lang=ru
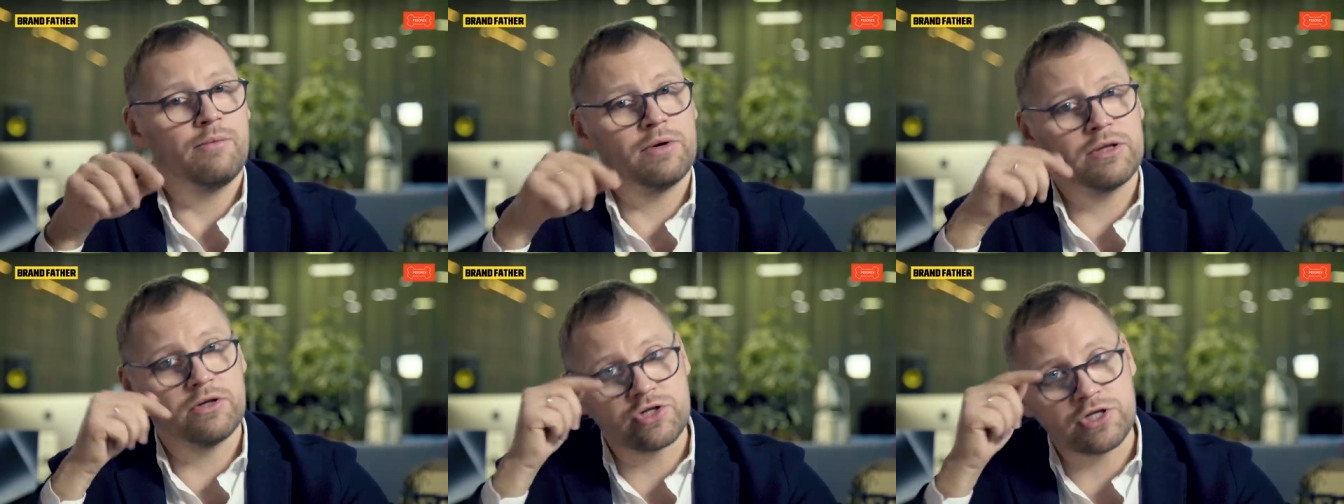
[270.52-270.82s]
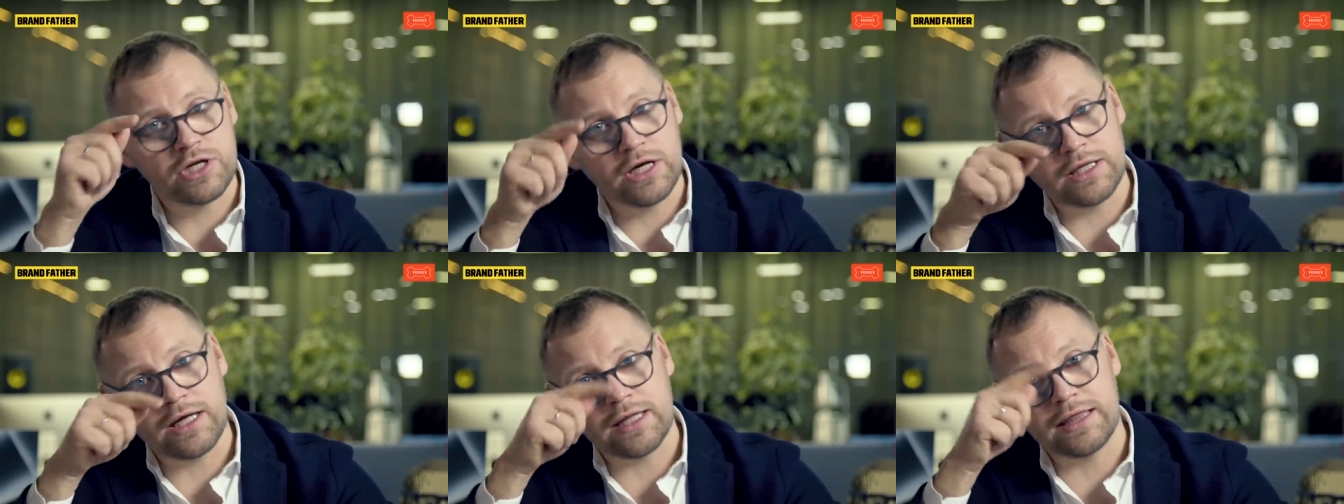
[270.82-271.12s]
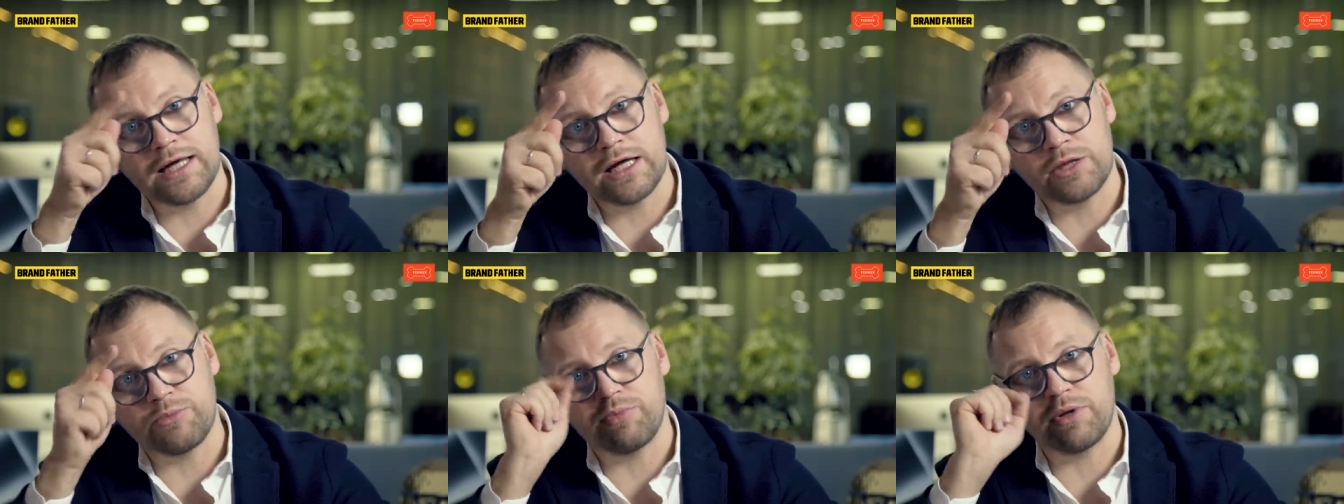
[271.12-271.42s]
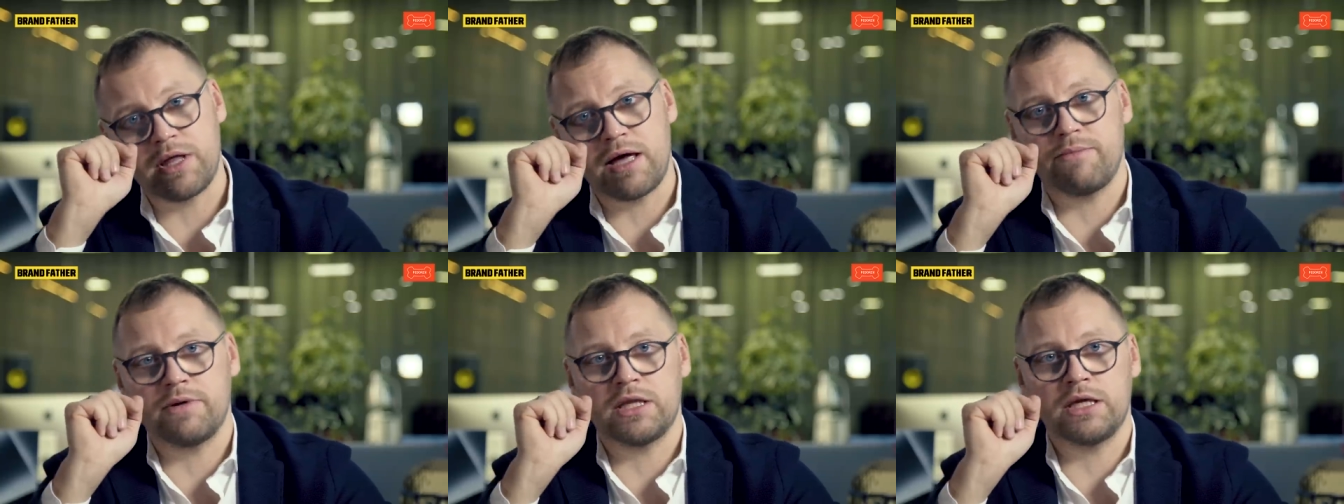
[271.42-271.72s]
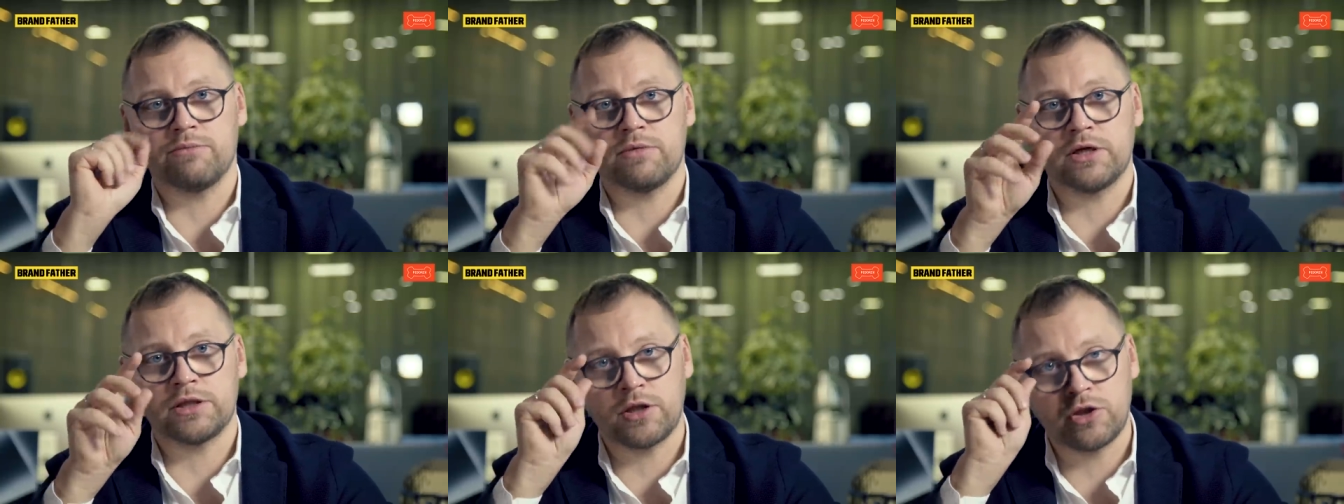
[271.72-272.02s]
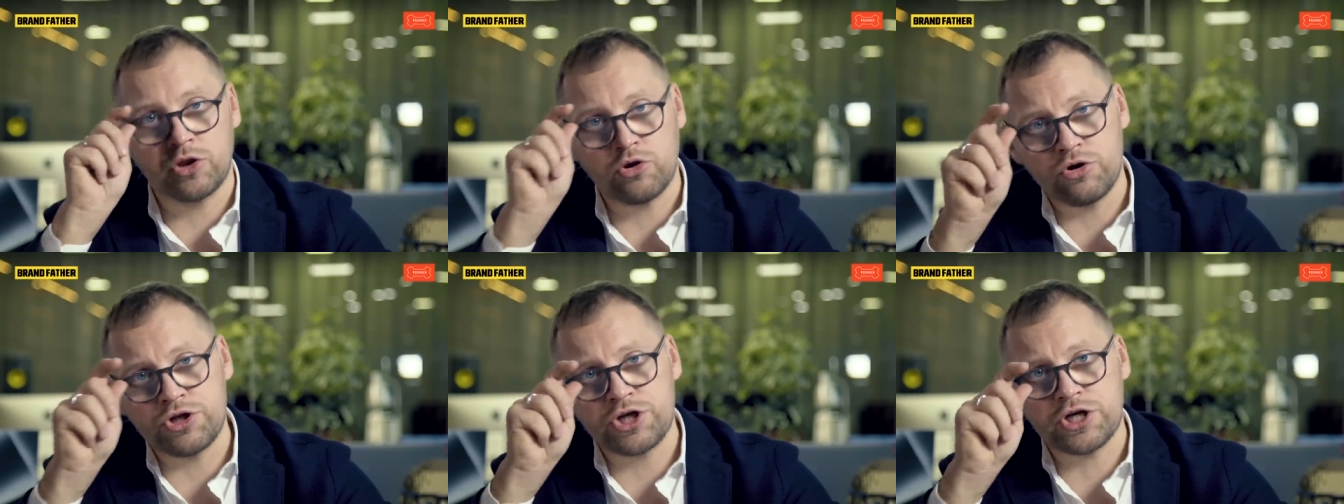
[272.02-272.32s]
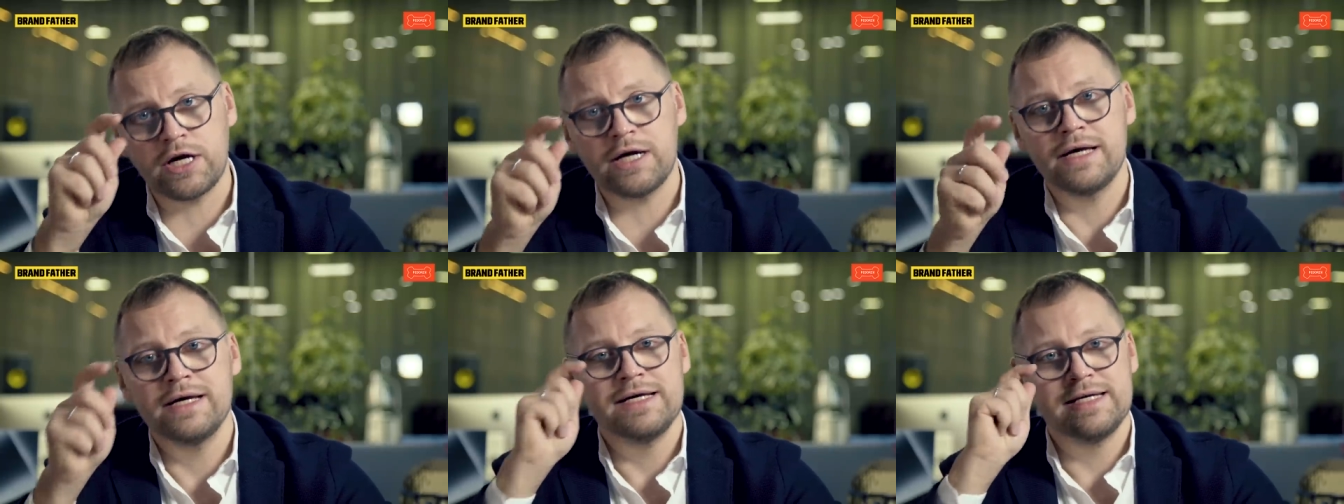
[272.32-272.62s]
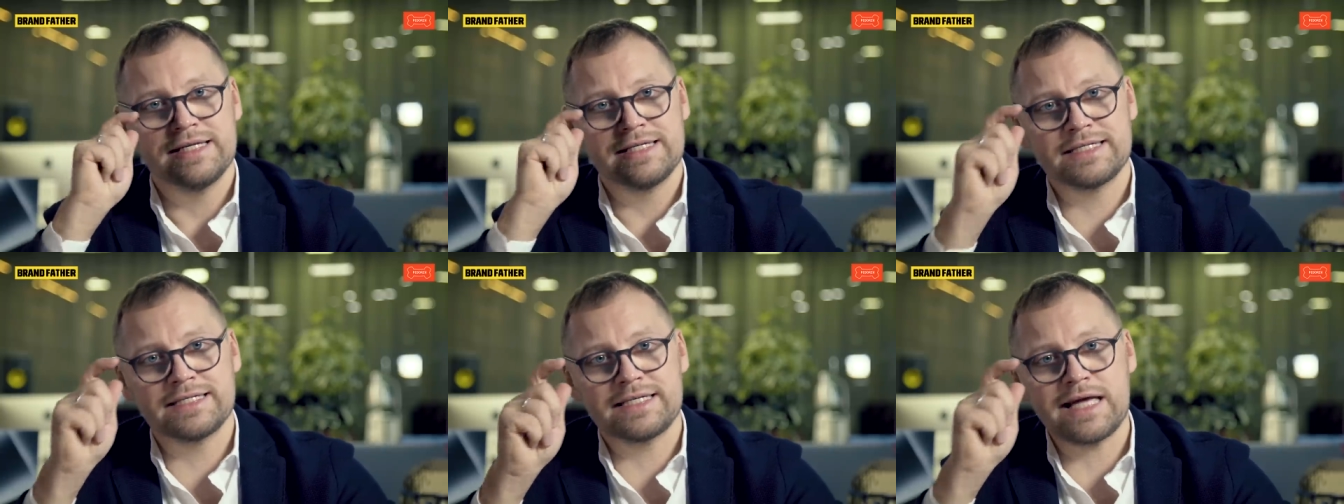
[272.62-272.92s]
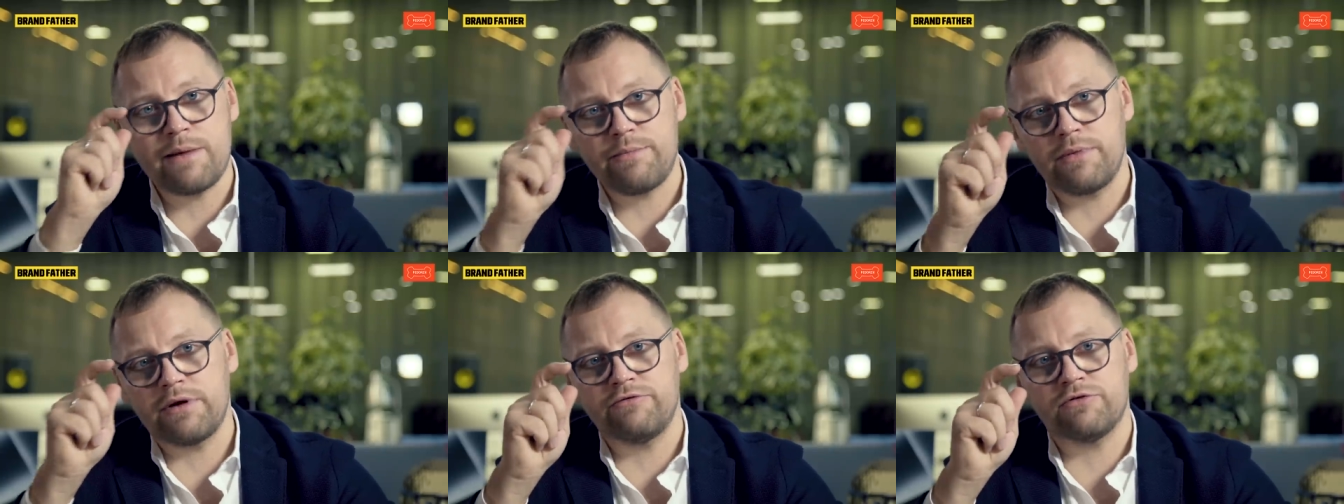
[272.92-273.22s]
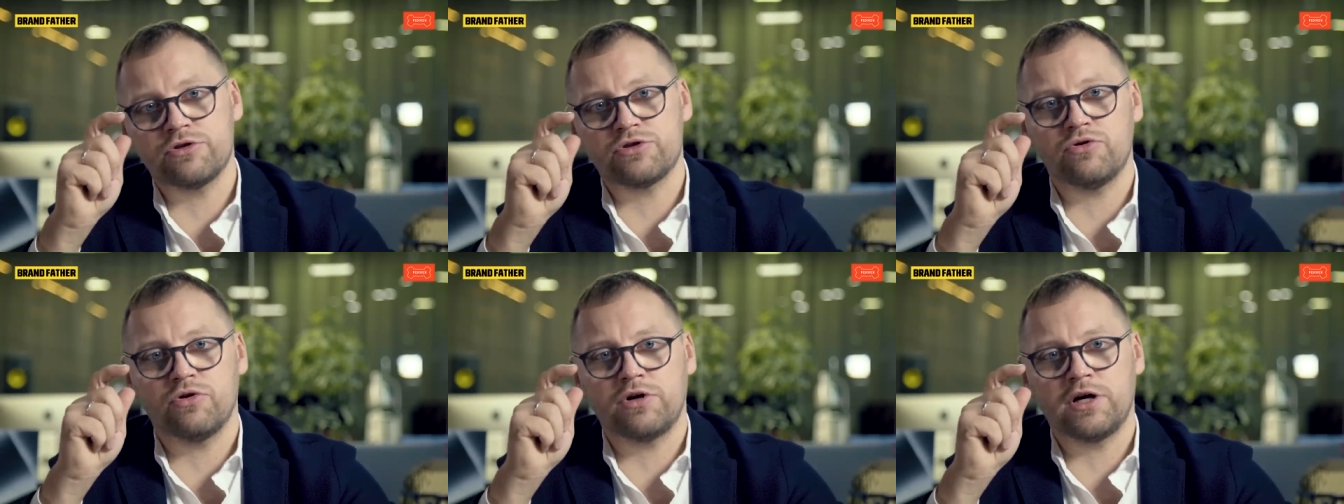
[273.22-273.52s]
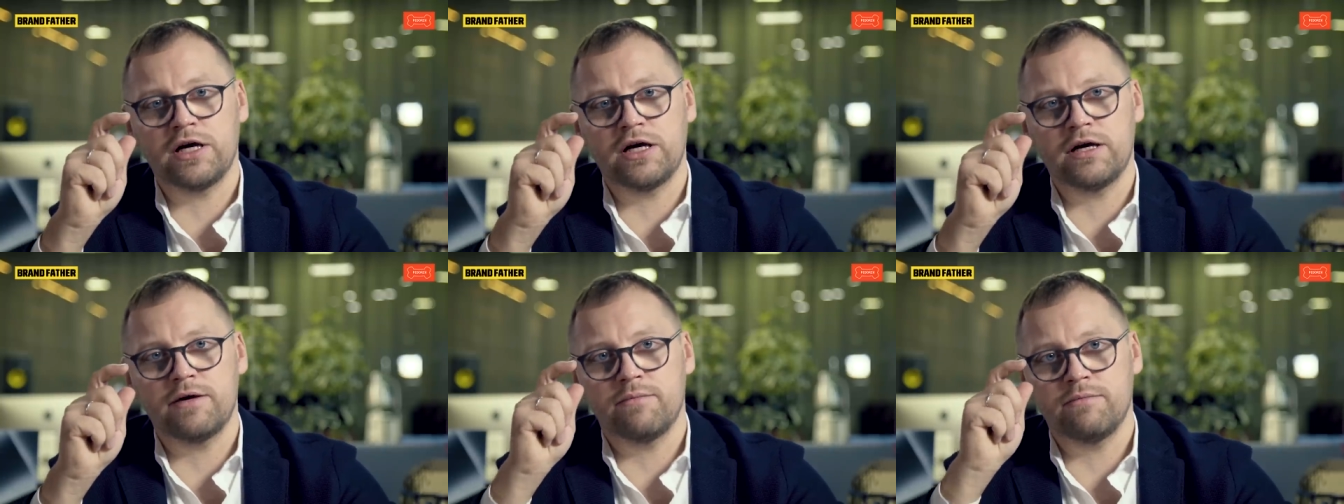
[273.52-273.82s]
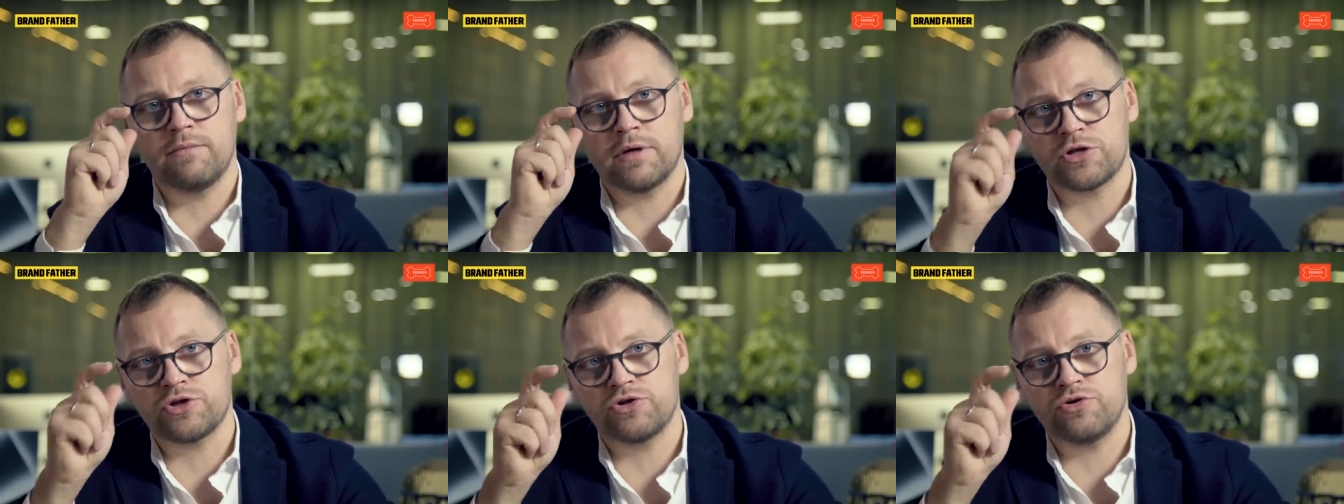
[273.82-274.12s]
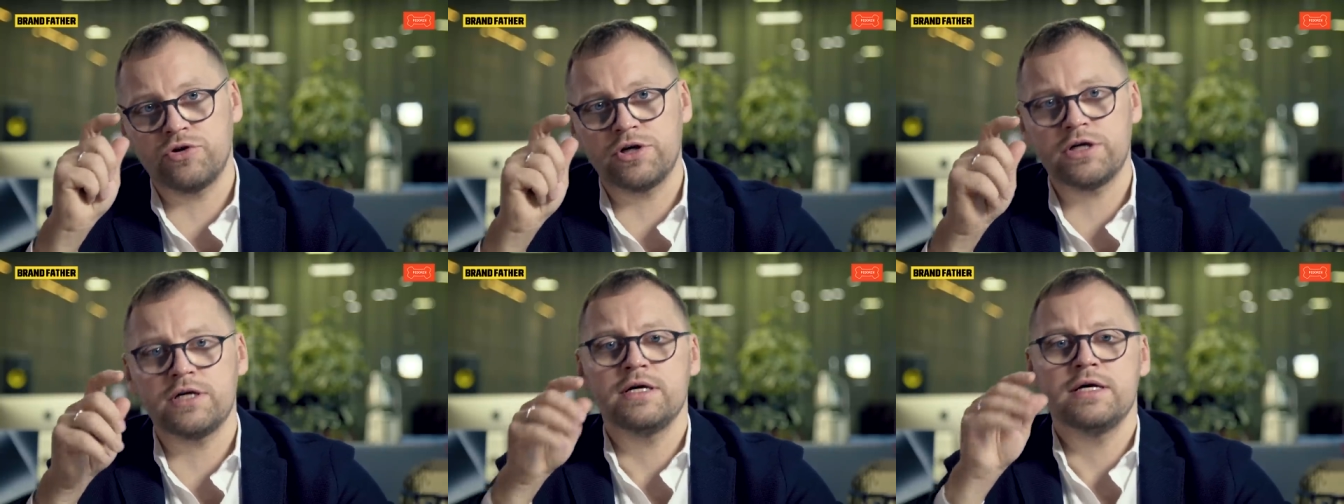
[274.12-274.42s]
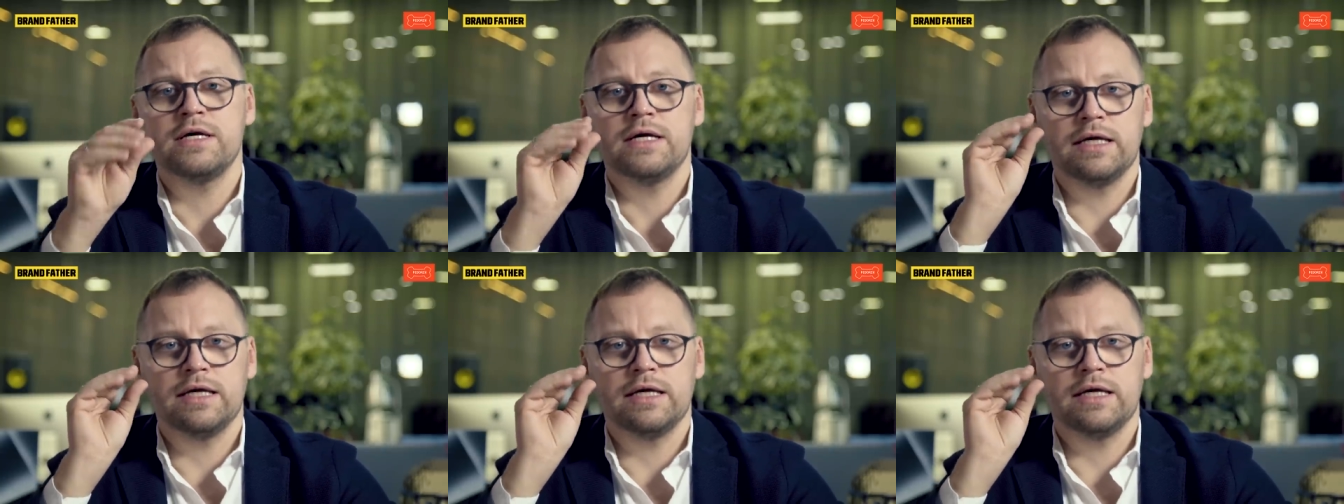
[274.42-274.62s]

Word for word: потому что она над пламенем. Это точка с самой высокой маржой.